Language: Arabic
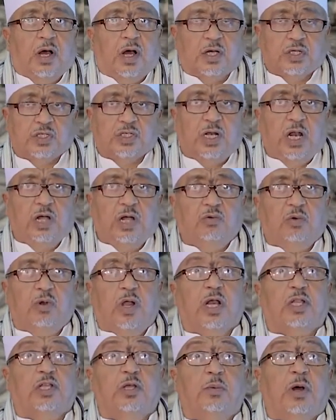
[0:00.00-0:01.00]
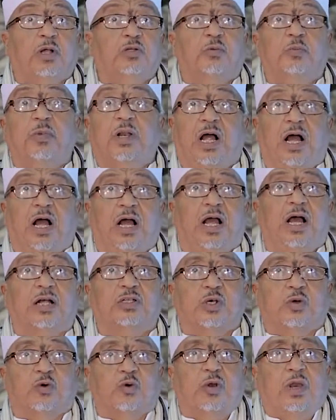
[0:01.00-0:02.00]
الصلاة لها ارتباط بالحياة
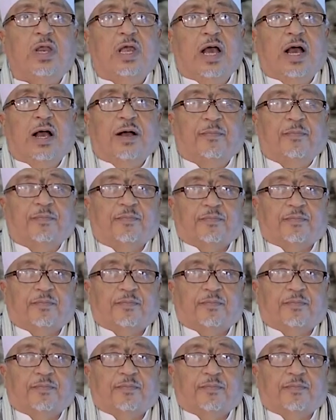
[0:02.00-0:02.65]
كلها